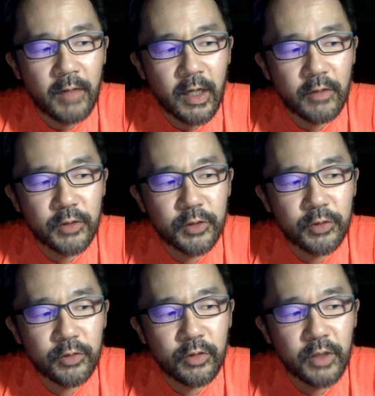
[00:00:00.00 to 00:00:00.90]
まあ、学
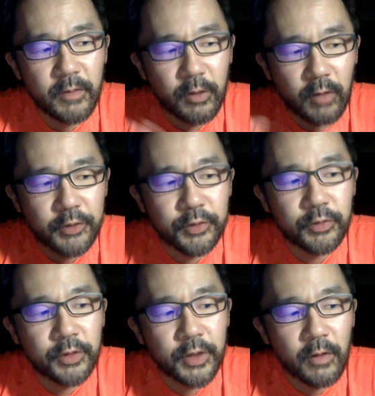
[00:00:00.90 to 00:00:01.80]
長、今の学
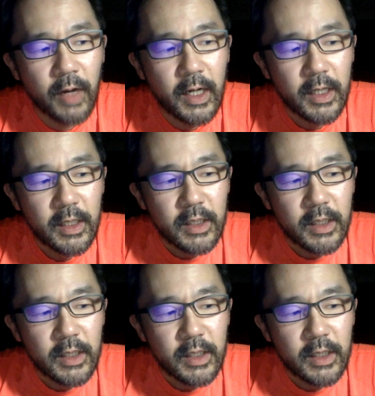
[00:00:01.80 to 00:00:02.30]
長っていうのは、